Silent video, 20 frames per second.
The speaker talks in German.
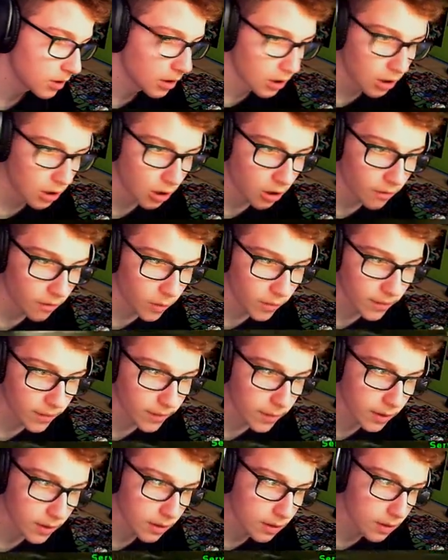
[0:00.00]
Oh, wo, wo, wo?
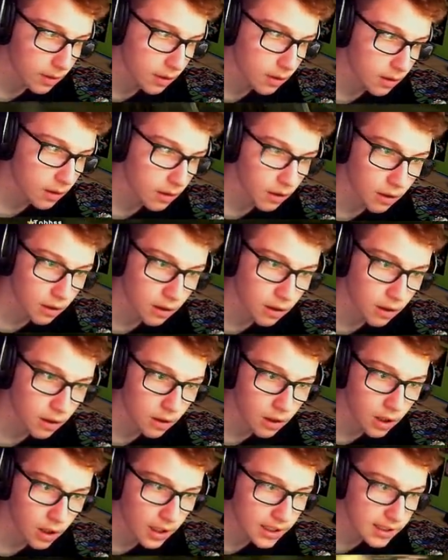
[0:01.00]
Lauf, lauf direkt
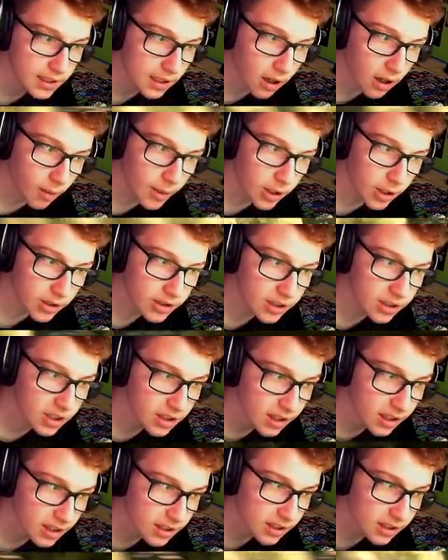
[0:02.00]
vor dir. Oh mein Gott, hinter,
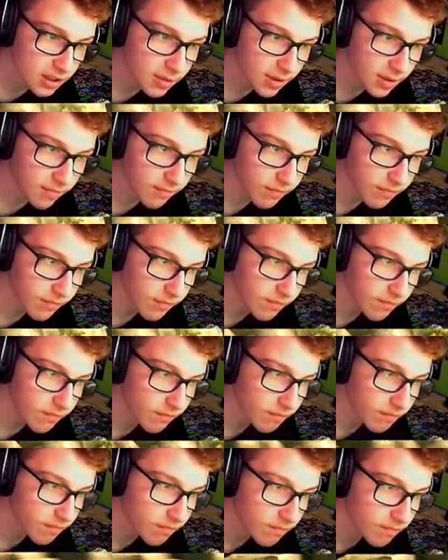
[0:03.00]
direkt hinter mir. Du hast
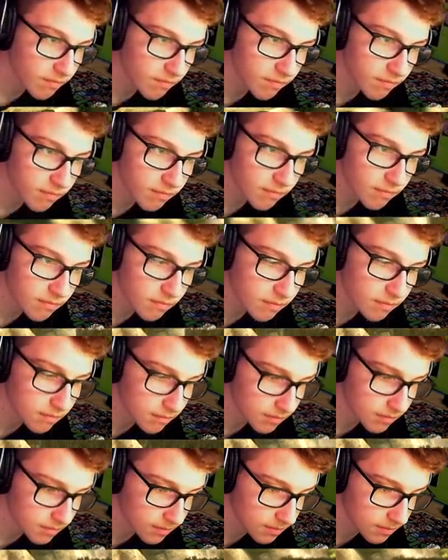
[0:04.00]
eine Steinschleuder, jetzt kannst du
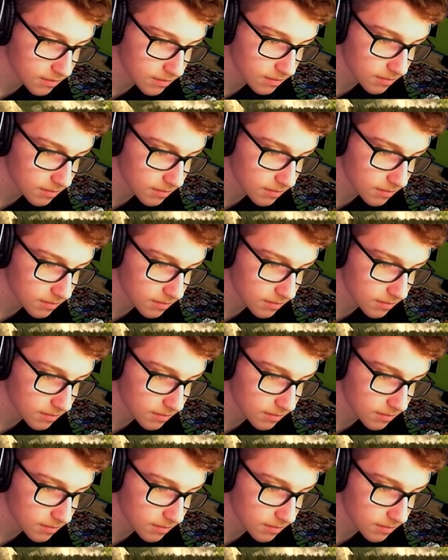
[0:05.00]
dich wehren.